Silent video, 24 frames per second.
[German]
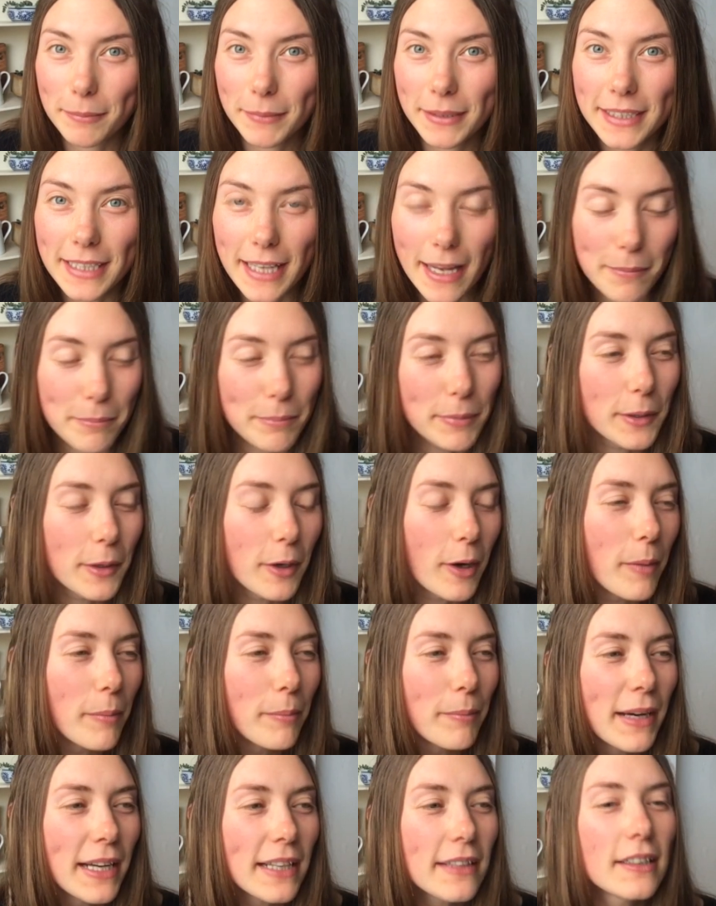mit
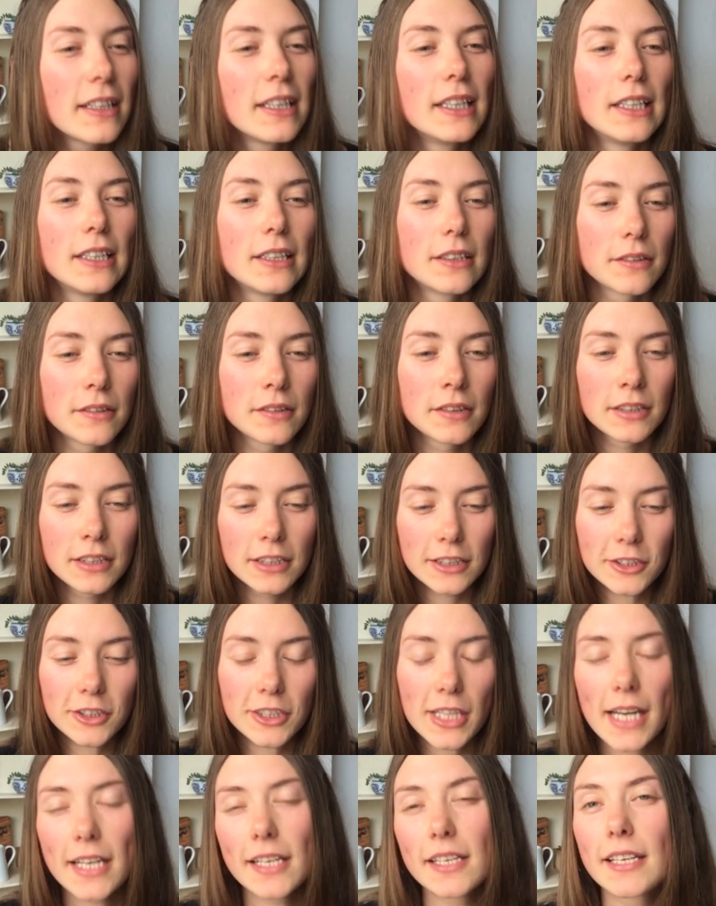abbekommen hat. Und die
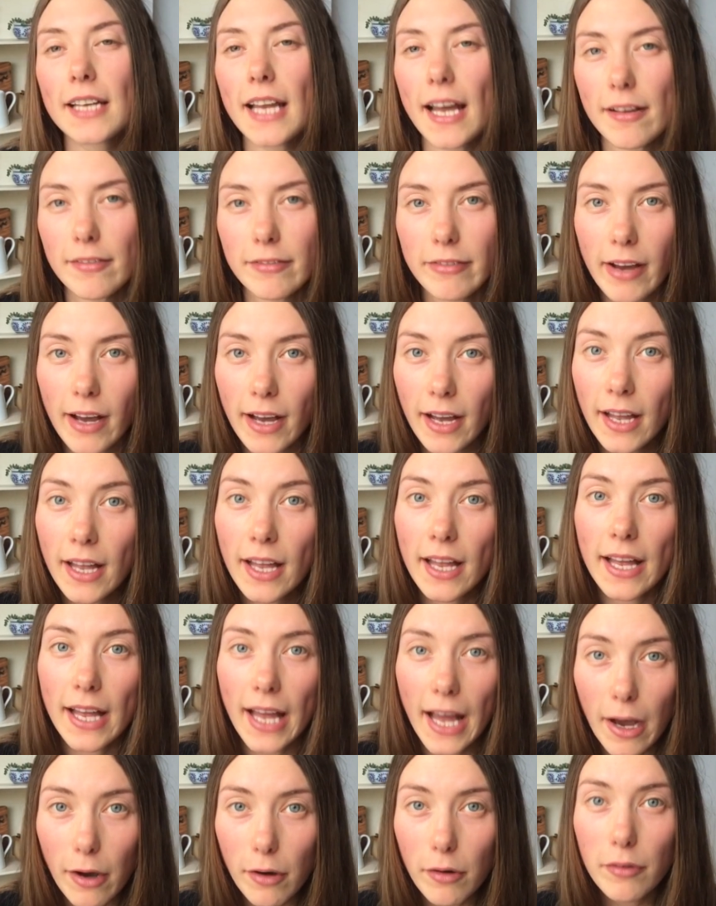schneidet ihr einfach
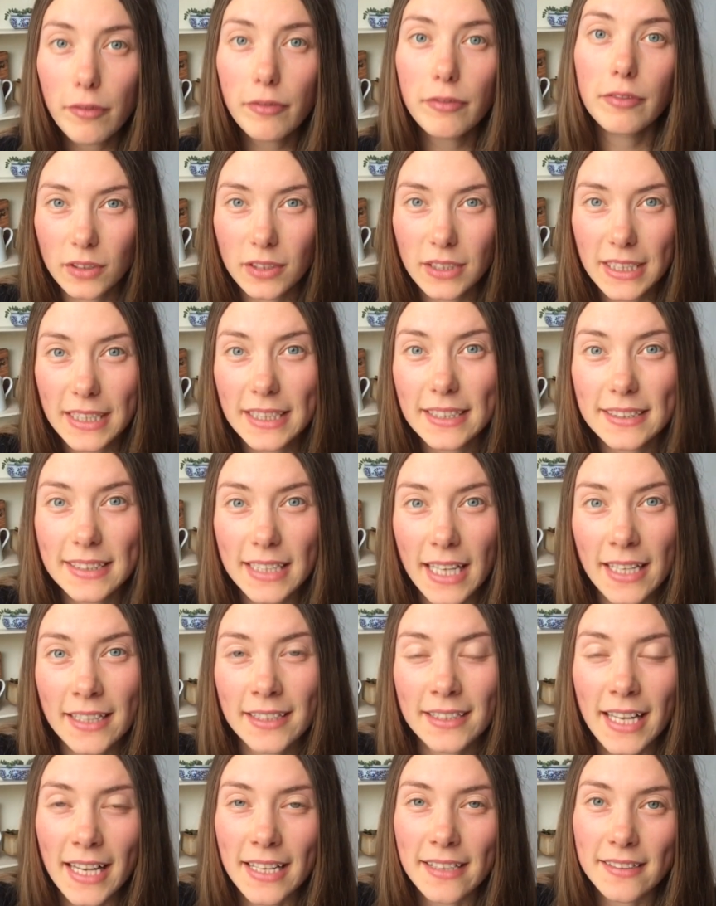auf, gießt
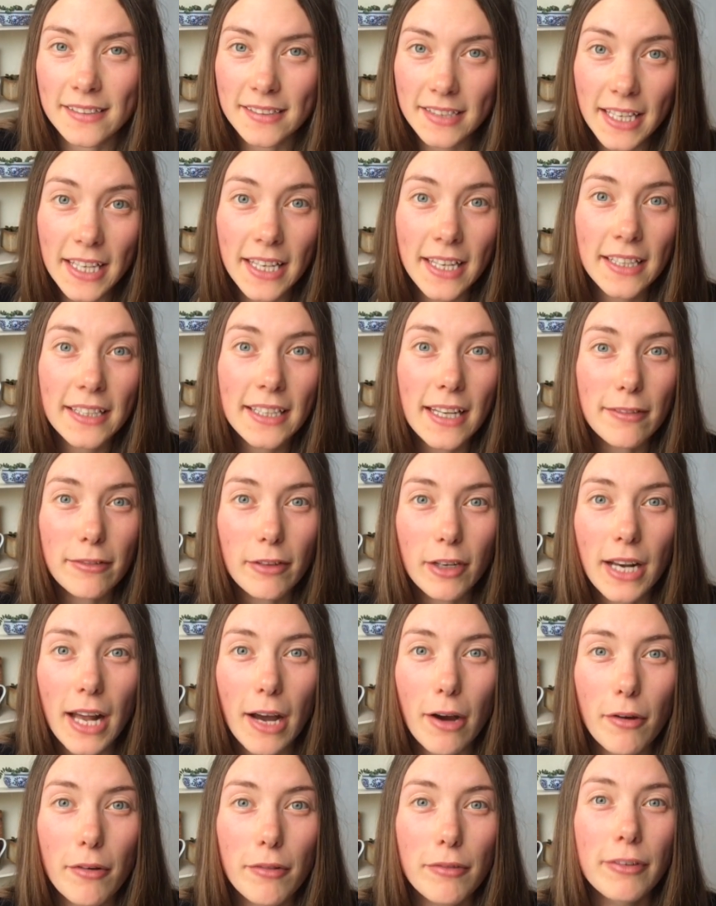dann einen Tee davon
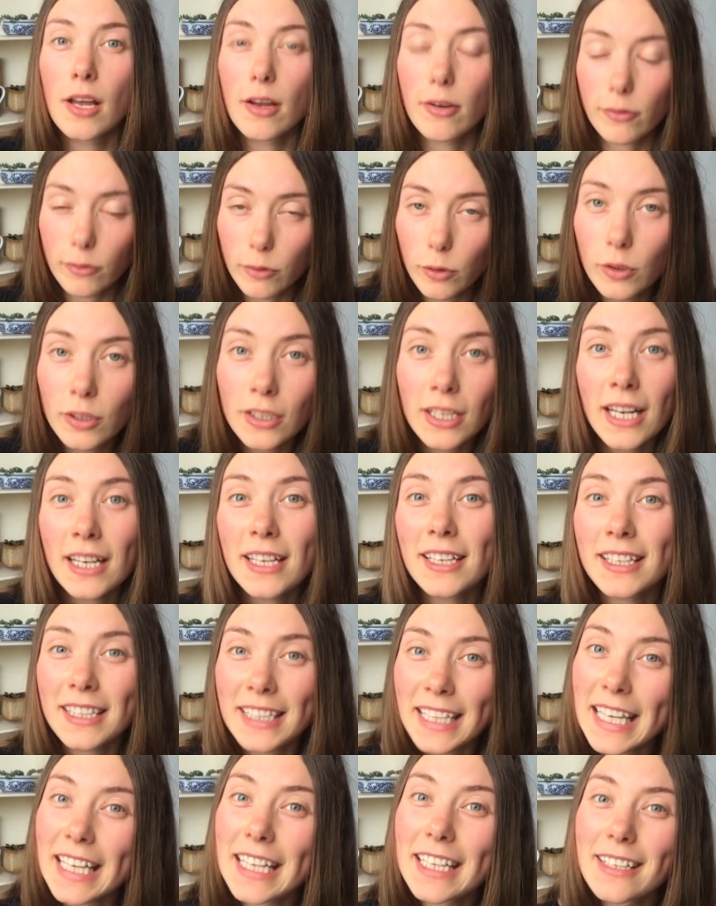auf. Wunder
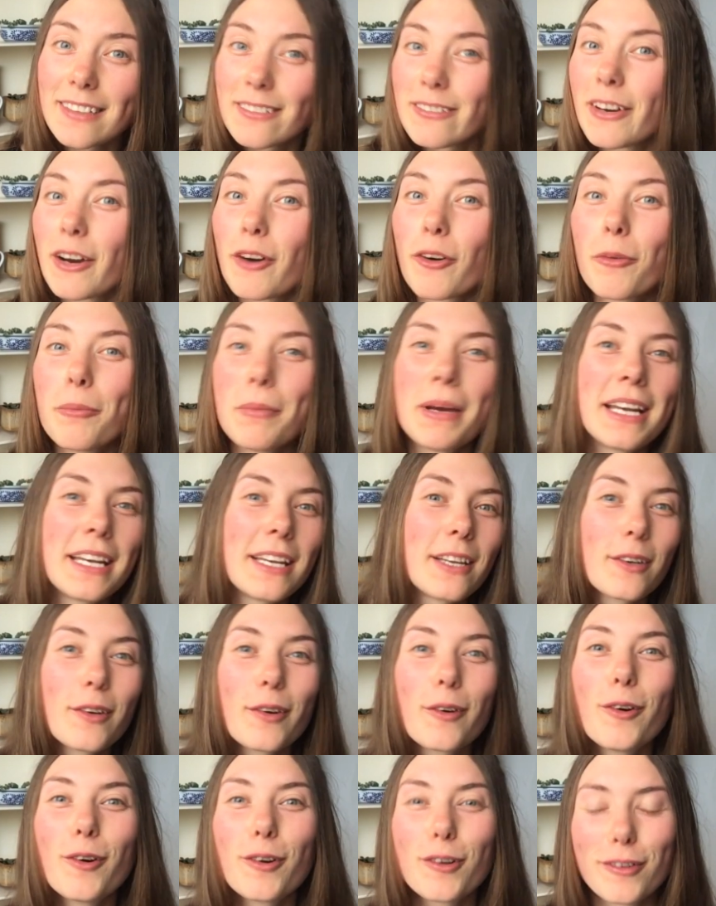dich nicht, warum er
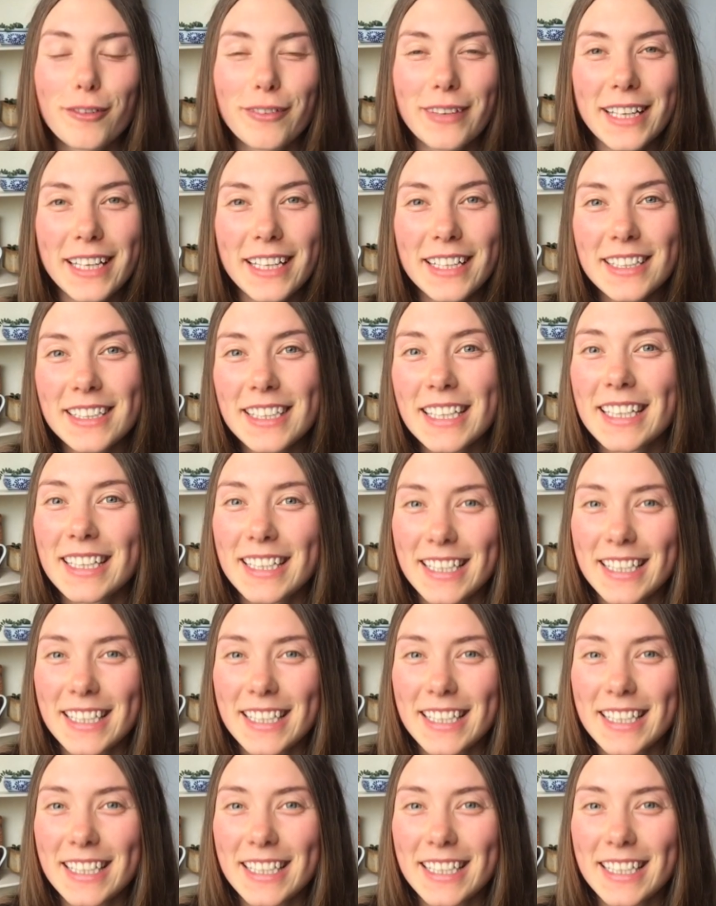nicht rot wird.